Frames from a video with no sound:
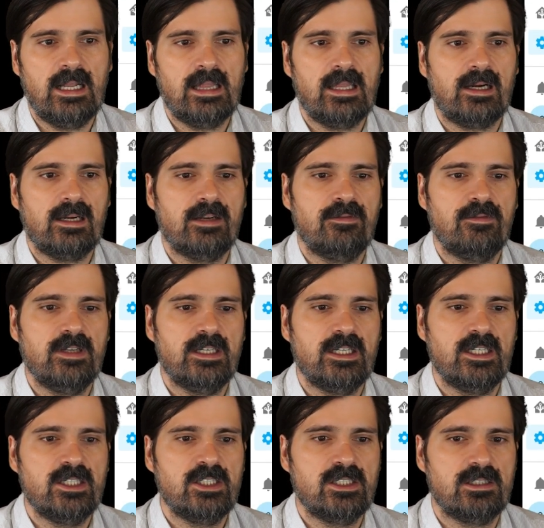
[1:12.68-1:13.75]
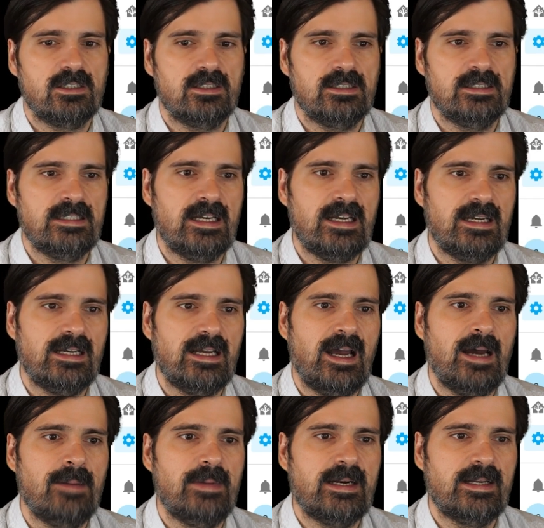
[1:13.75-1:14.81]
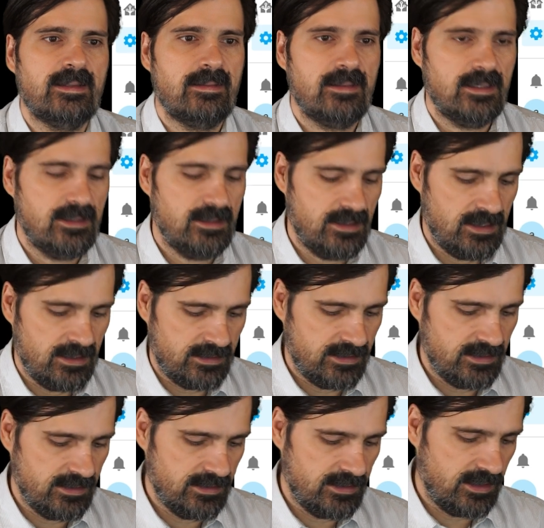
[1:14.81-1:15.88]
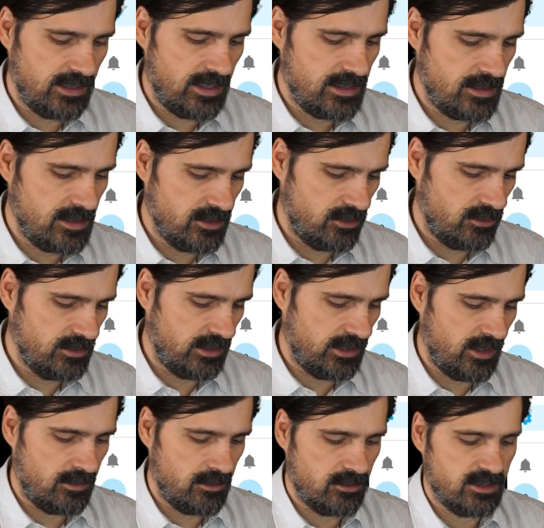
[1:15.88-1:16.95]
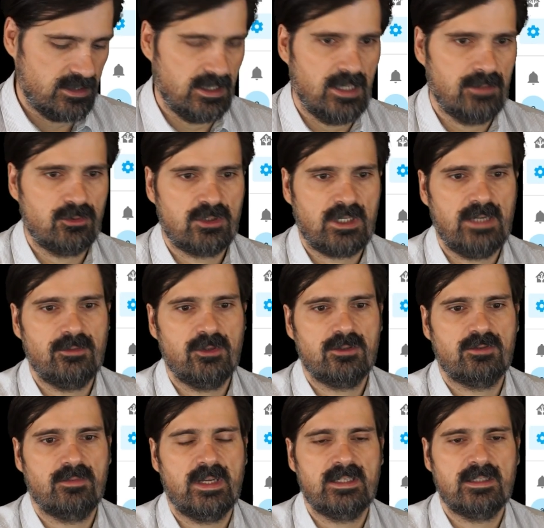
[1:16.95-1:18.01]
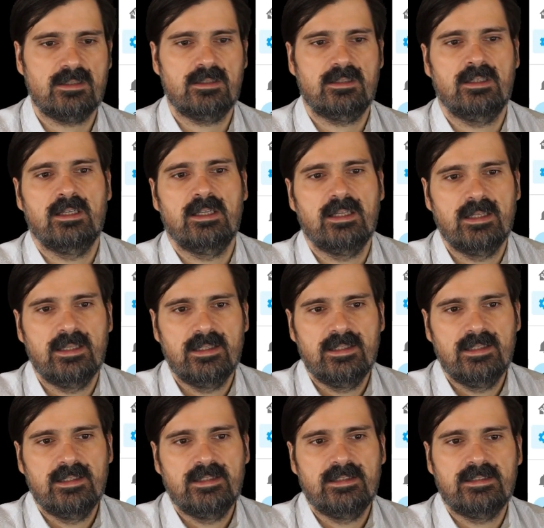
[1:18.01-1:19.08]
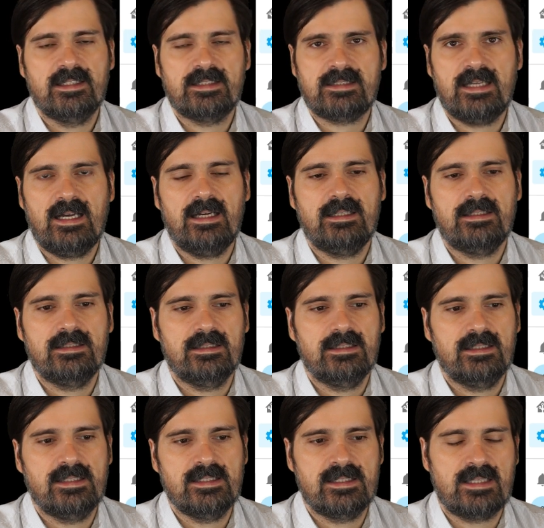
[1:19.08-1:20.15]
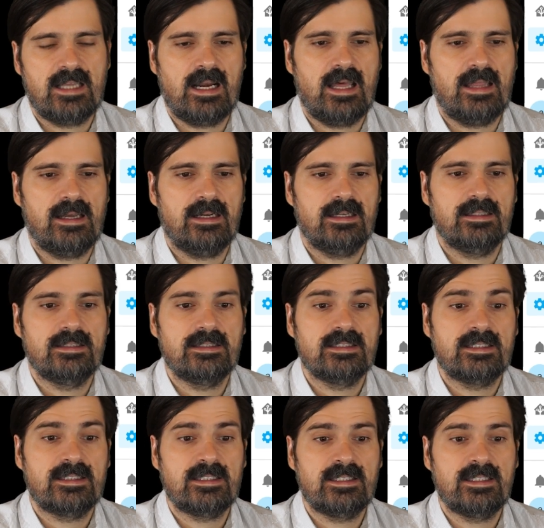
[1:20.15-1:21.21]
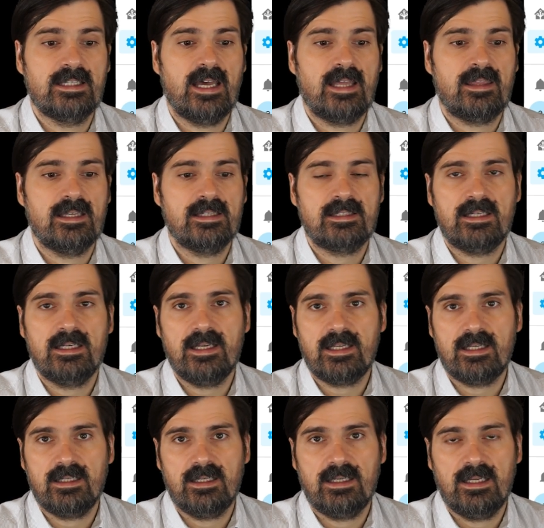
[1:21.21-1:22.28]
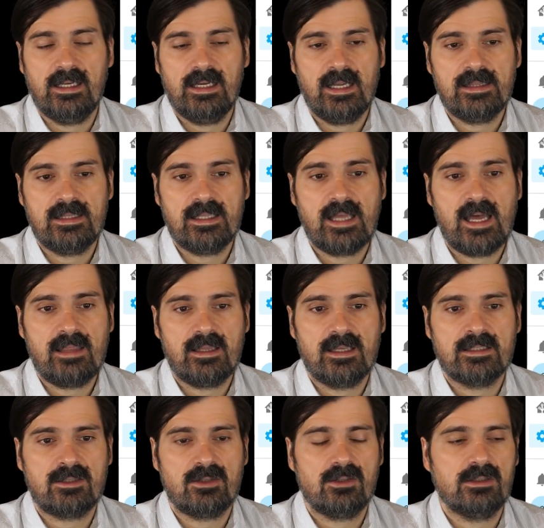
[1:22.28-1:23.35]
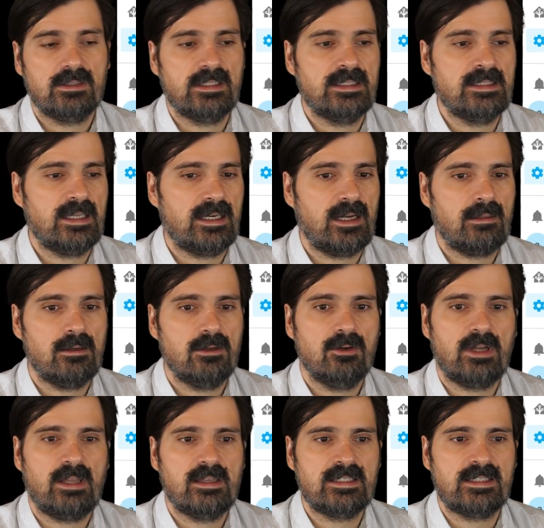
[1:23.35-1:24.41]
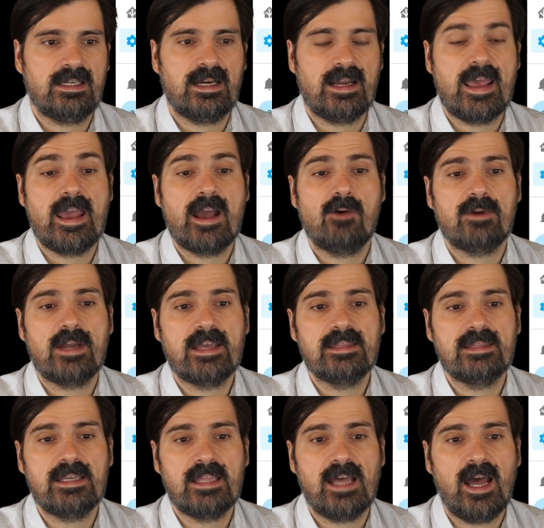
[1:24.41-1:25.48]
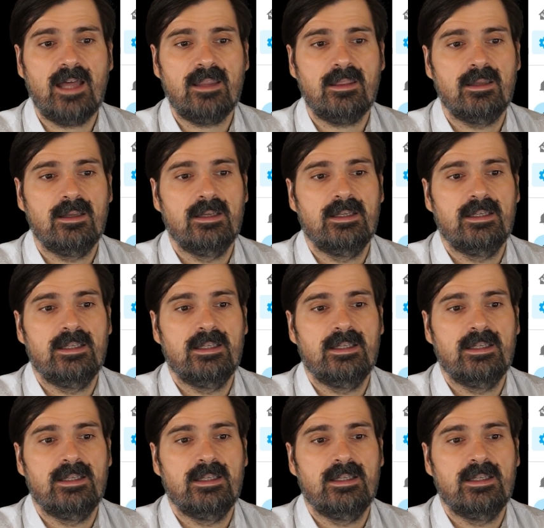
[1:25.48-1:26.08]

y al darle Finish ya aparece aquí integrada dentro de integraciones. Si la buscamos, ¿veis? Ya está instalada. Si hacéis clic en la entidad, esto de integración lo que hace es crea una entidad